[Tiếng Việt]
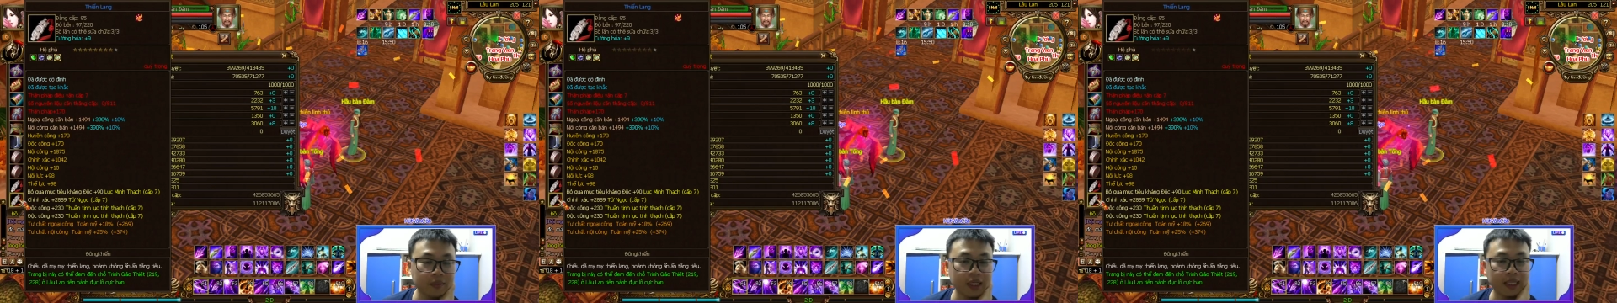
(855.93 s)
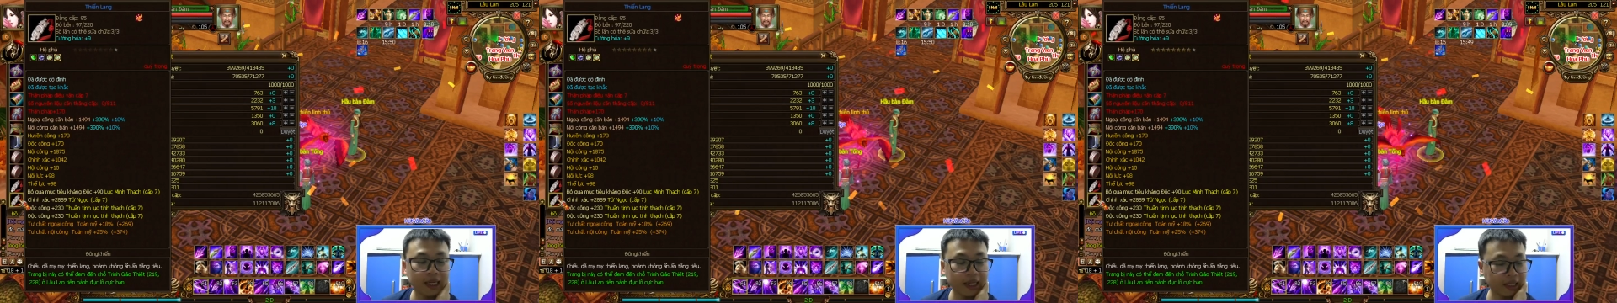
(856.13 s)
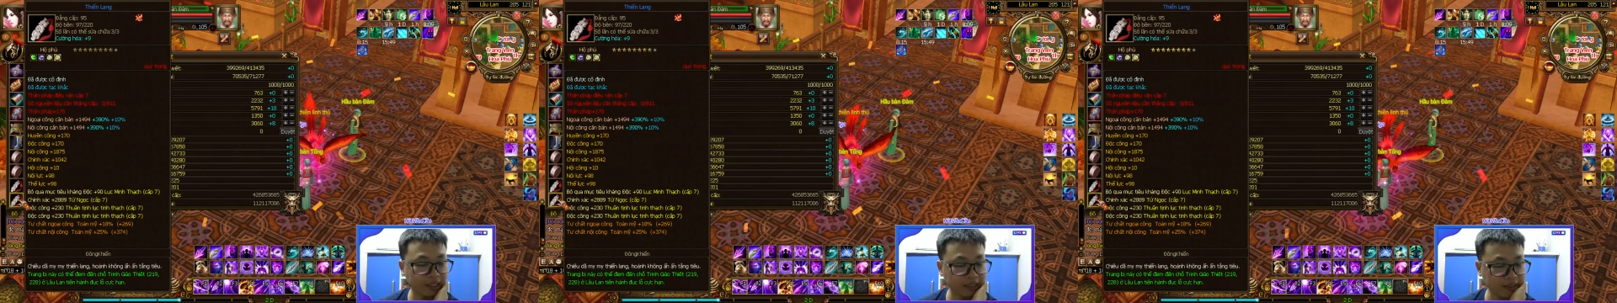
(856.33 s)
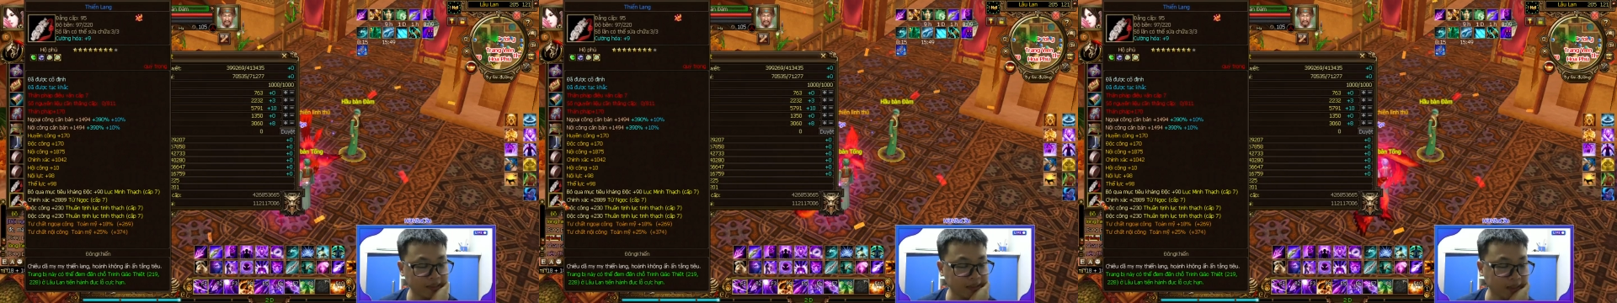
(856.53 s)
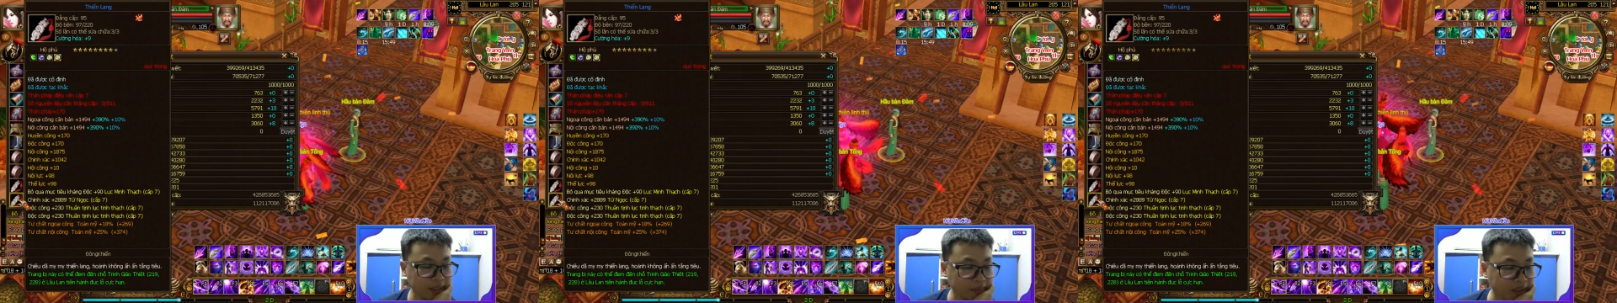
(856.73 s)
cái này thì
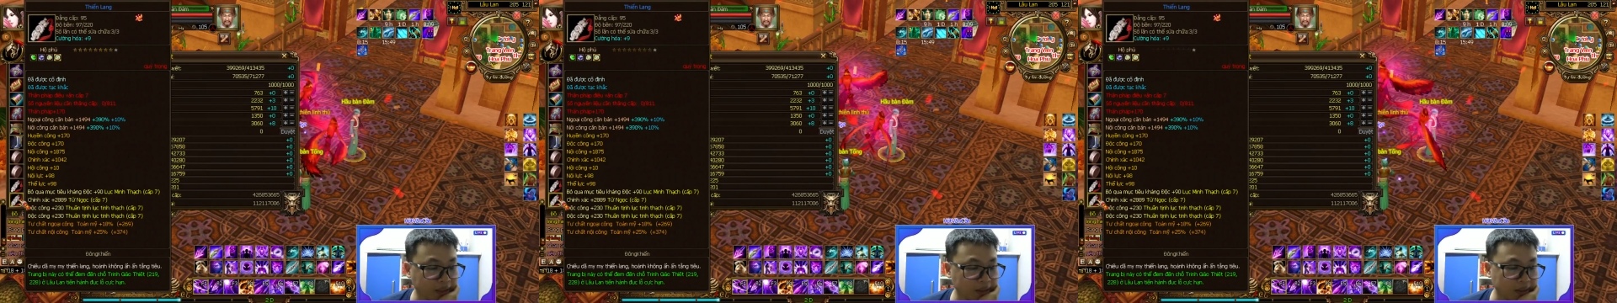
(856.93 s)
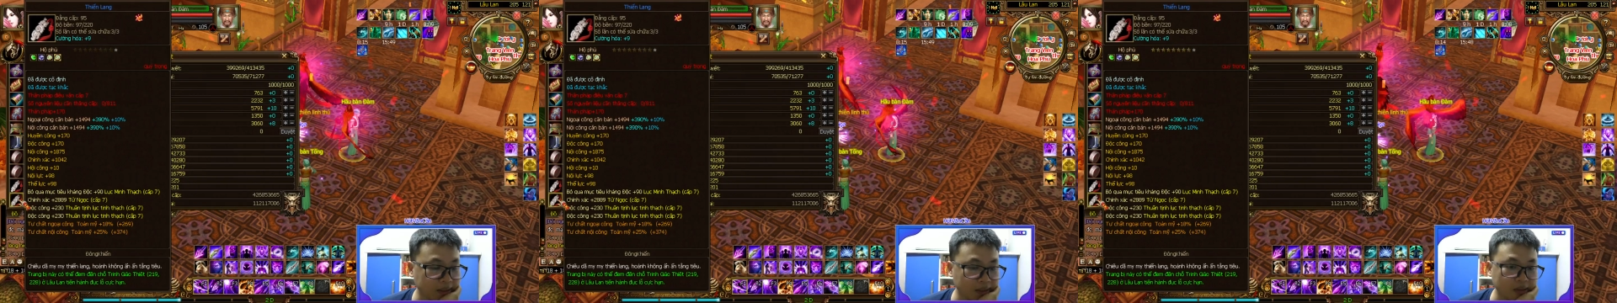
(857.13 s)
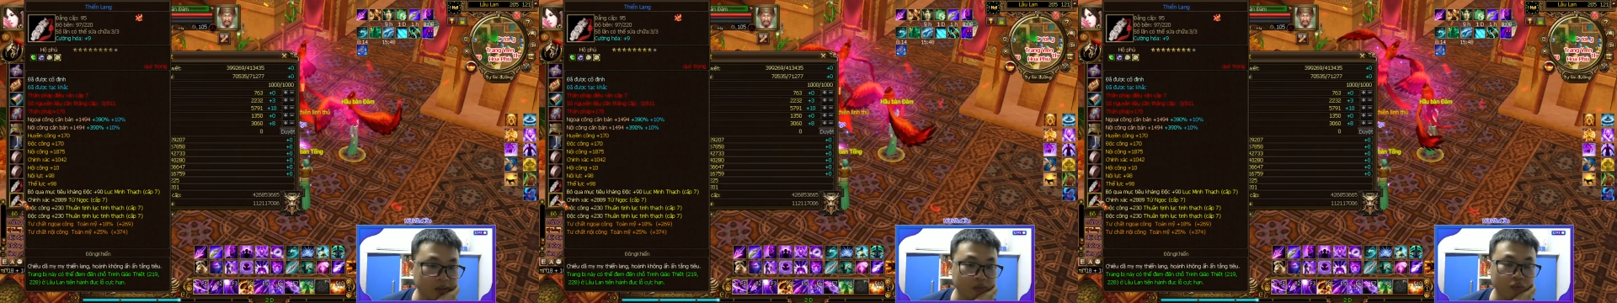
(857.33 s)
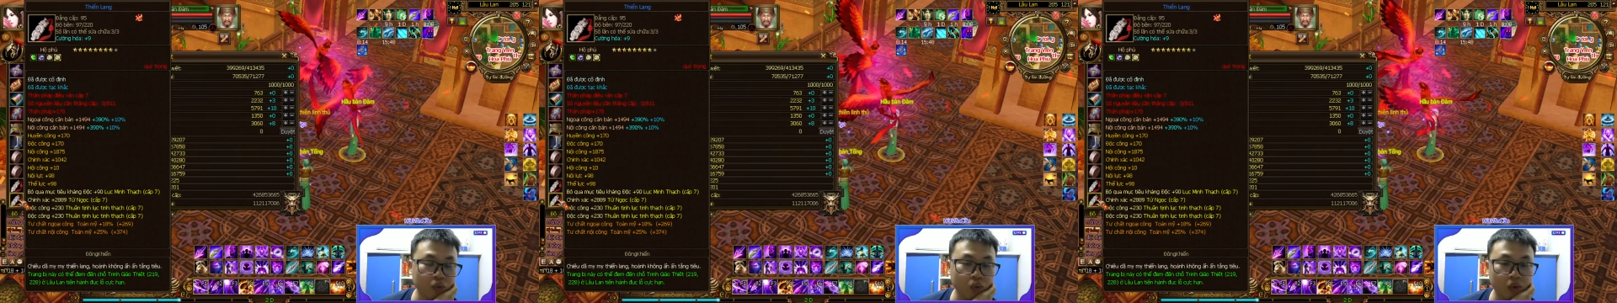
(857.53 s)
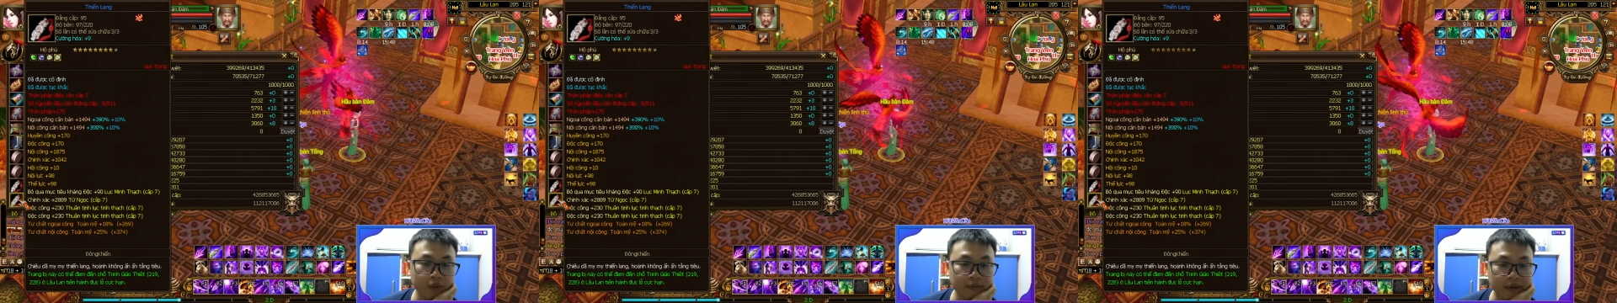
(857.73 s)
chưa chắc bạn ơi nó
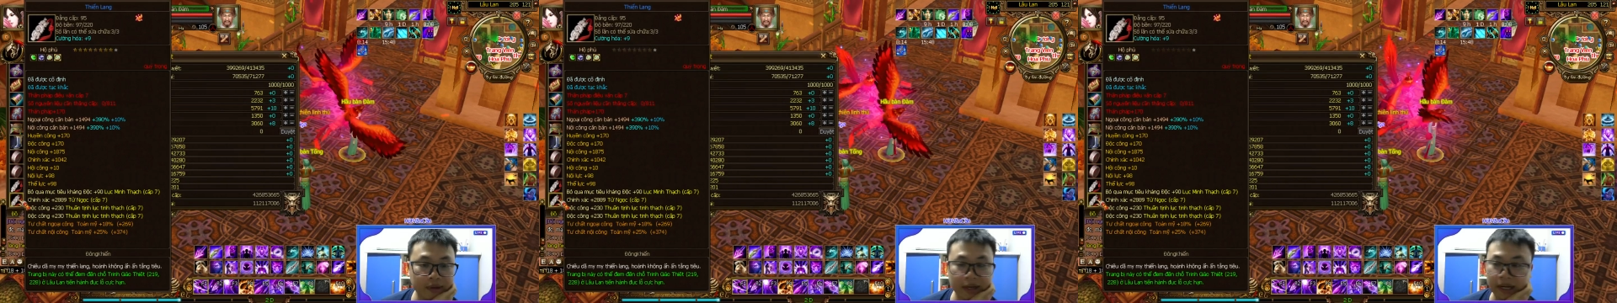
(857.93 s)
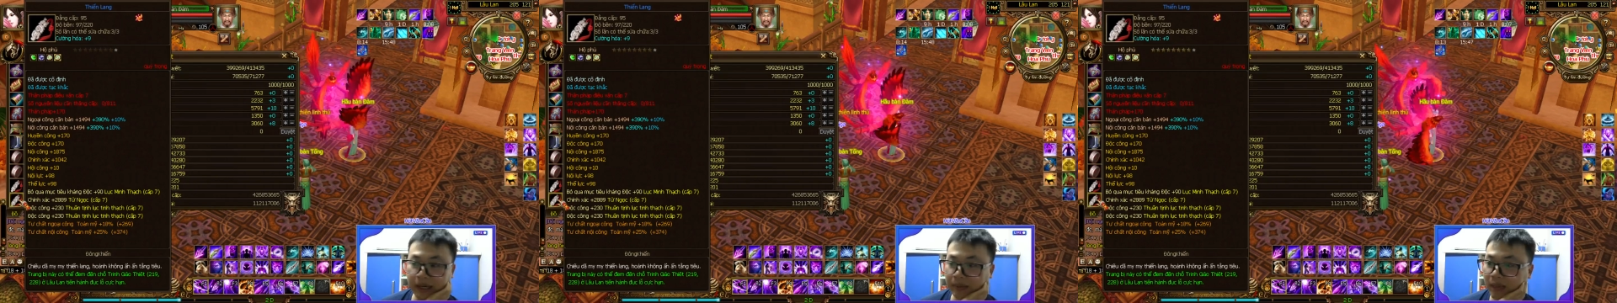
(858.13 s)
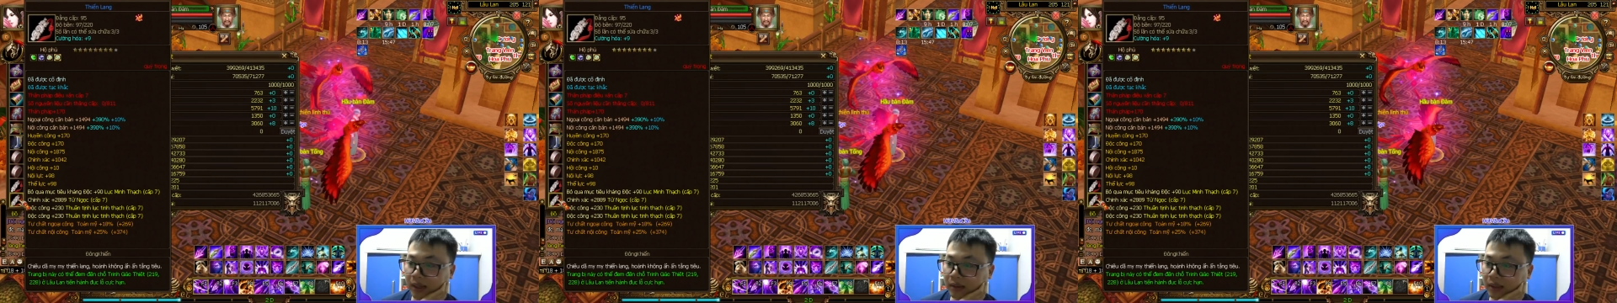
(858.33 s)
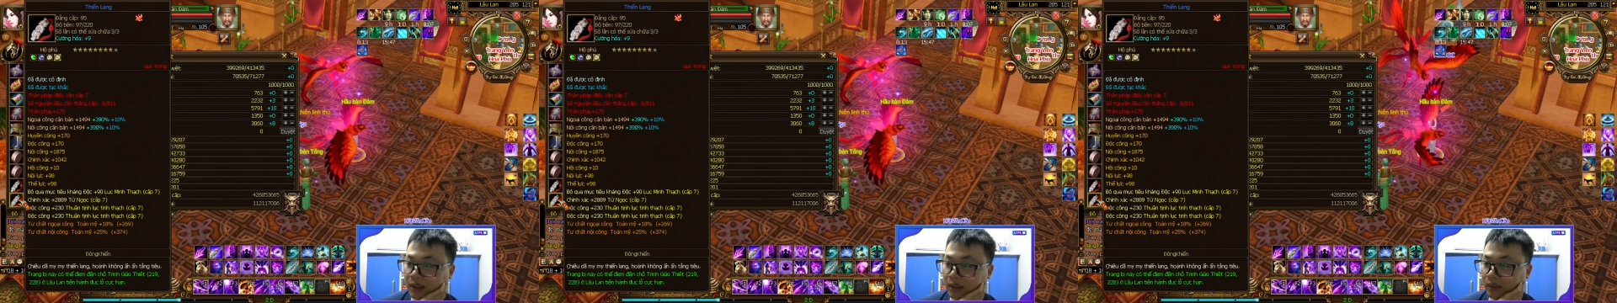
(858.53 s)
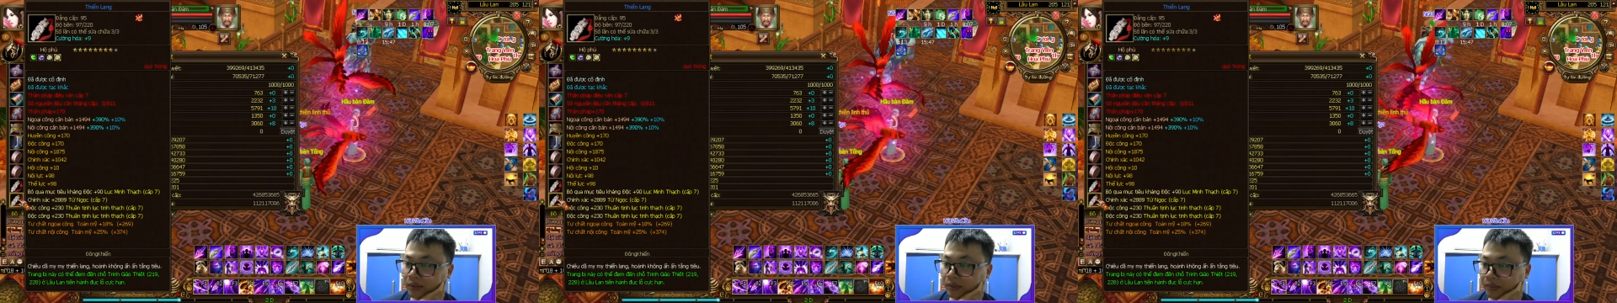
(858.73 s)
phụ thuộc vào kháng bao
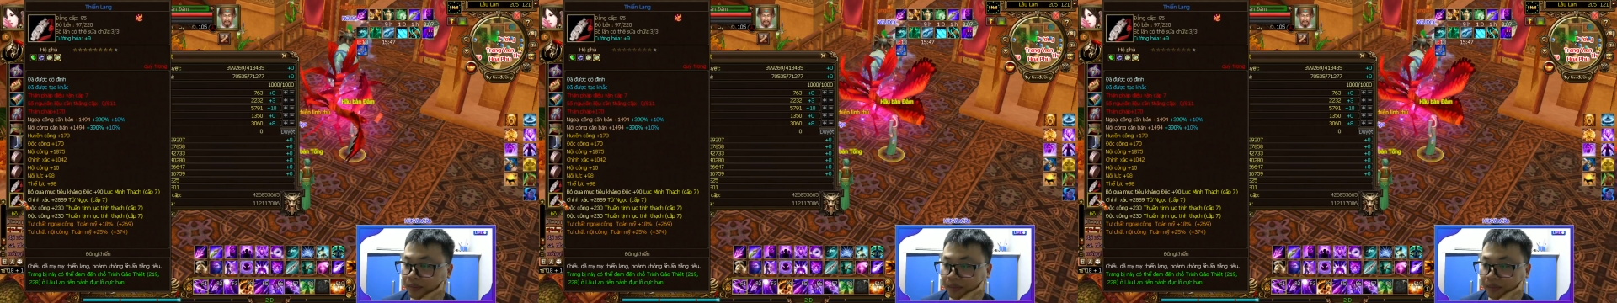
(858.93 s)
nhiêu